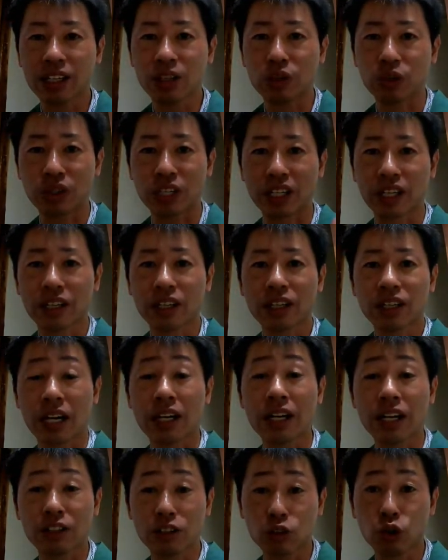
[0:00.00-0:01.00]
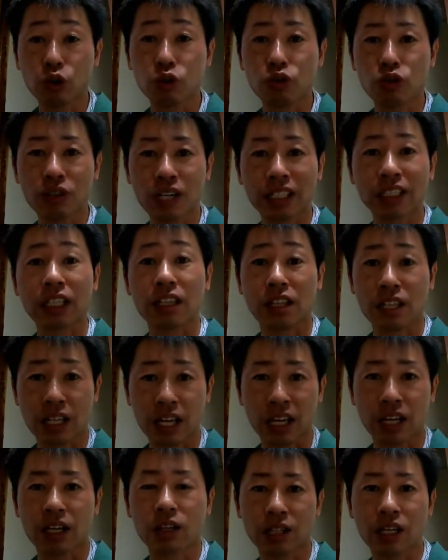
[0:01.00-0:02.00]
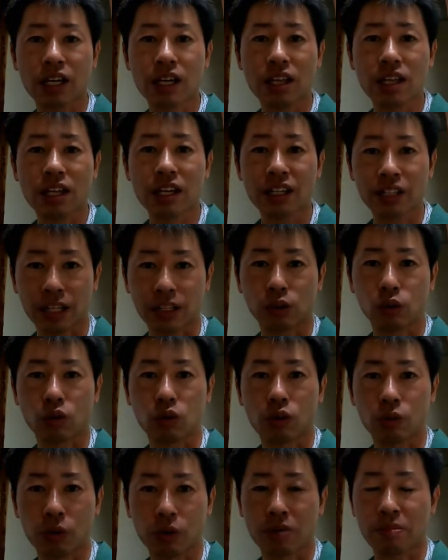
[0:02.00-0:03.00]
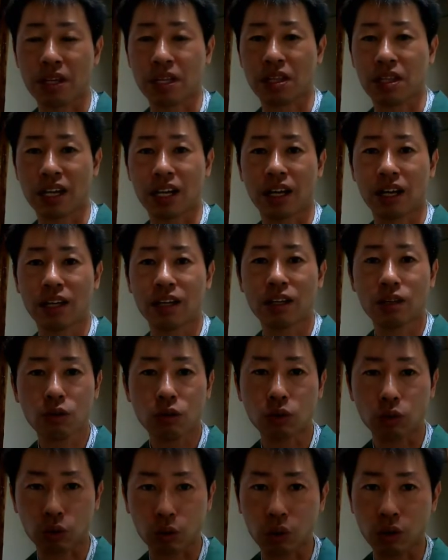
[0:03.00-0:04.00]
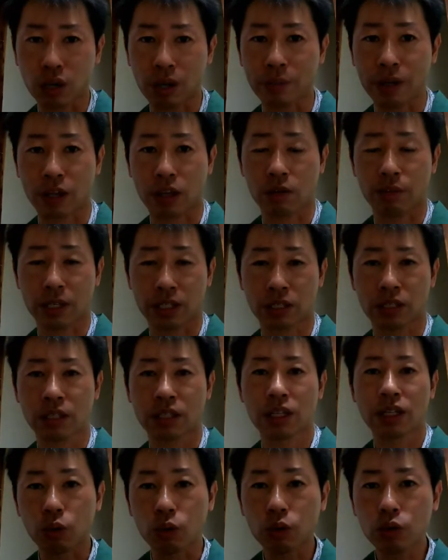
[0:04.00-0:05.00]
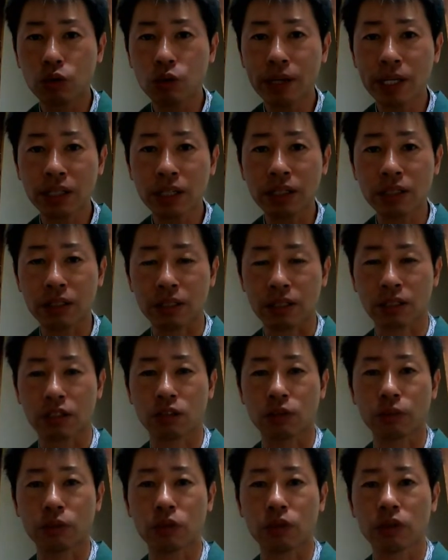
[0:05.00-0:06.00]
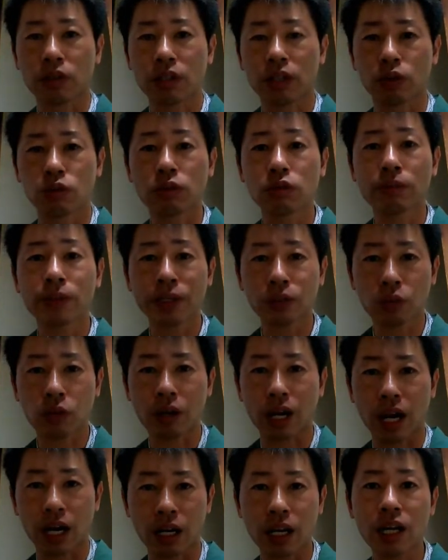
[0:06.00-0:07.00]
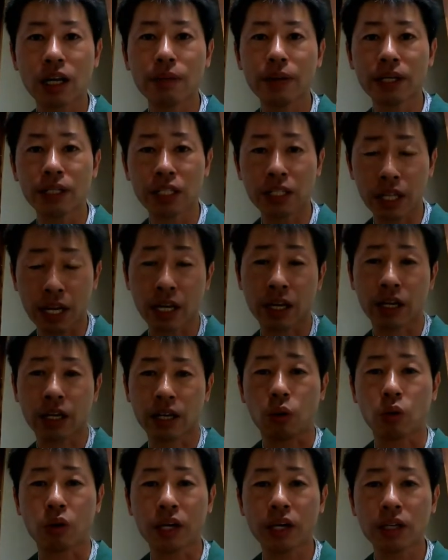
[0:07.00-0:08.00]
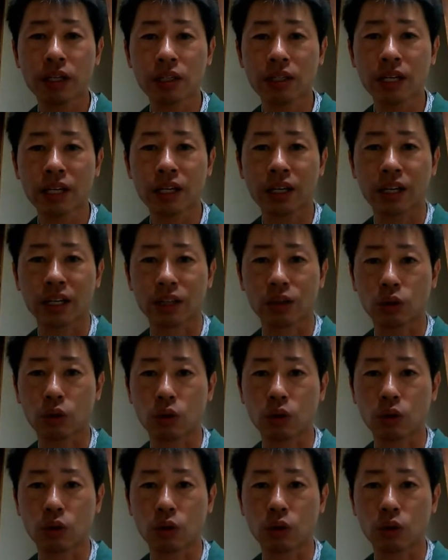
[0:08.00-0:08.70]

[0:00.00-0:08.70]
いっこね、連絡という形で伝えしたいなと思いまして、ちょっと動画を回してます。お風呂場なんですけども、お風呂場の洗い場にね、固形石鹸